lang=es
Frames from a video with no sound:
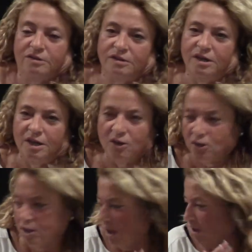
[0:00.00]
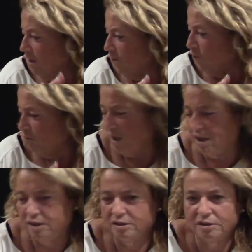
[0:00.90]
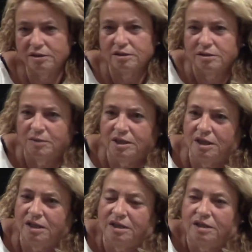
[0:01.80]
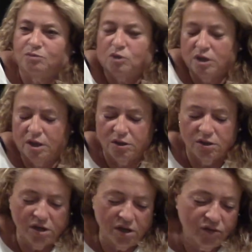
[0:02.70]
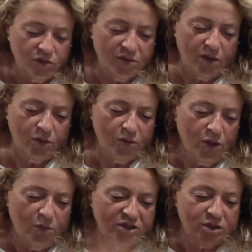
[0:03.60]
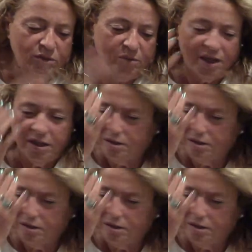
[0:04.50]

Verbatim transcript: Que no quiero yo fumar. ¿Por qué no? sientes porque no quiero fumar. Uy, le pasó muy mal.